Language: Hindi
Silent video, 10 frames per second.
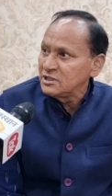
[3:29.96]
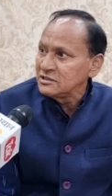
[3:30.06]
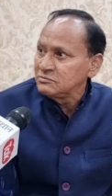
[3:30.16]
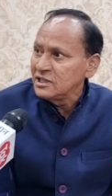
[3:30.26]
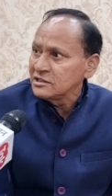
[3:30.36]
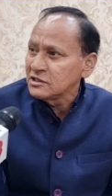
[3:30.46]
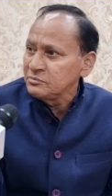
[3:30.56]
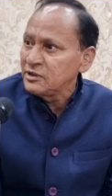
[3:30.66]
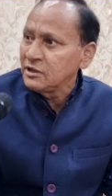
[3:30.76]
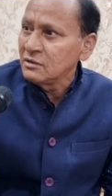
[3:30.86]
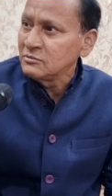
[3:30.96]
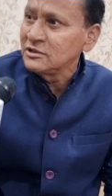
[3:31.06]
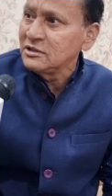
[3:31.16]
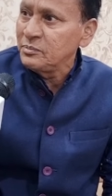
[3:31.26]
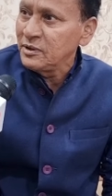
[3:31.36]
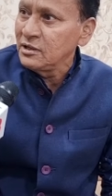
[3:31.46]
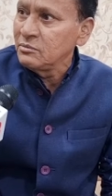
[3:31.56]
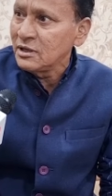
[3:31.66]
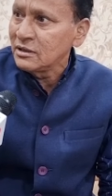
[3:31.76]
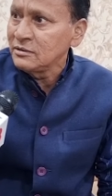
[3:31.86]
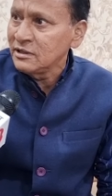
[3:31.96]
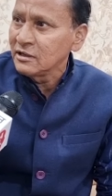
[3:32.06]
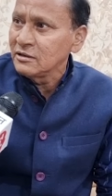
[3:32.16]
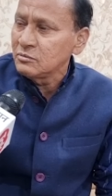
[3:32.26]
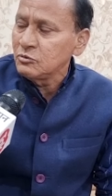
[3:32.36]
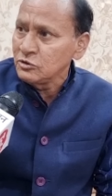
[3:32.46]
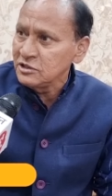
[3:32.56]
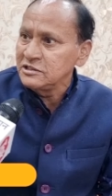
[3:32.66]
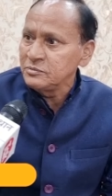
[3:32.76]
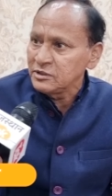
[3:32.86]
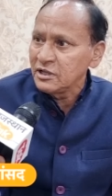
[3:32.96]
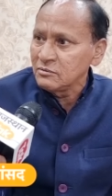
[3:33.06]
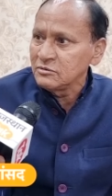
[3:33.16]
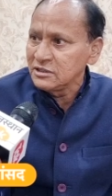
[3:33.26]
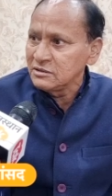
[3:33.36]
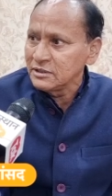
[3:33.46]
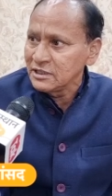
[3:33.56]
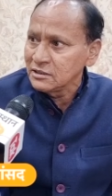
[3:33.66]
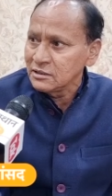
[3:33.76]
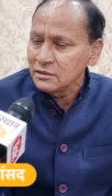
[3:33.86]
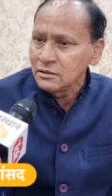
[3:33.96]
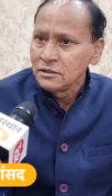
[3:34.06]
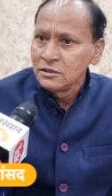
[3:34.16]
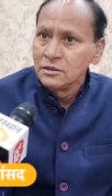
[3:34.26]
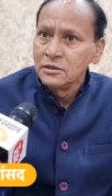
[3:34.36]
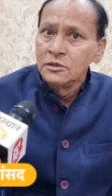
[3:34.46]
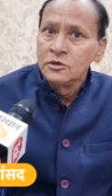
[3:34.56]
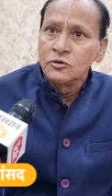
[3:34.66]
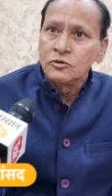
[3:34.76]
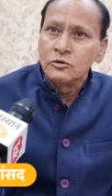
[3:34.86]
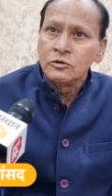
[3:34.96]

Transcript: में जब देश के प्रधानमंत्री पहली बार नरेंद्र मोदी जी प्रधानमंत्री बने थे हम्म।